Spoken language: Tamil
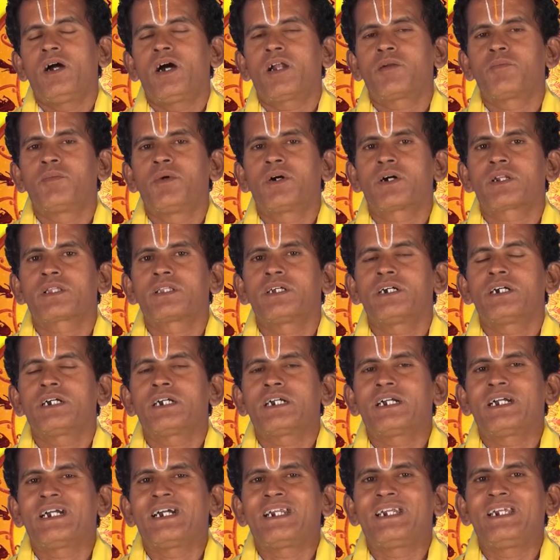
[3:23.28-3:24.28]
அன்பார்ந்த
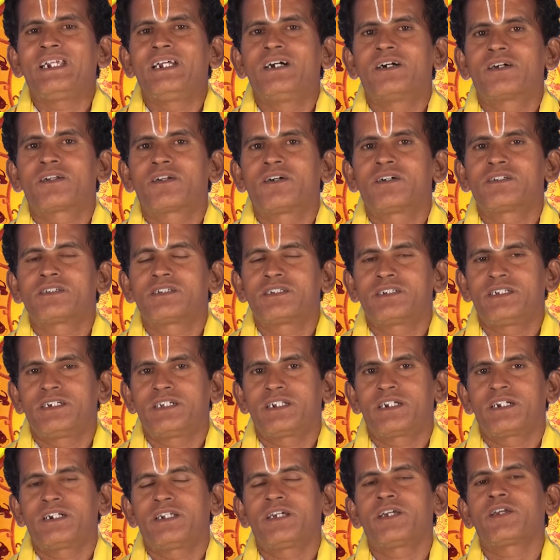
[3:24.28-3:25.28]

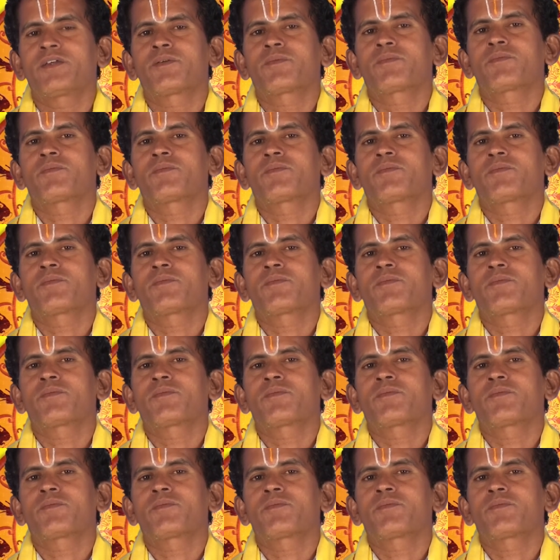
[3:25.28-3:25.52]
கன்னியாராசினியர்களே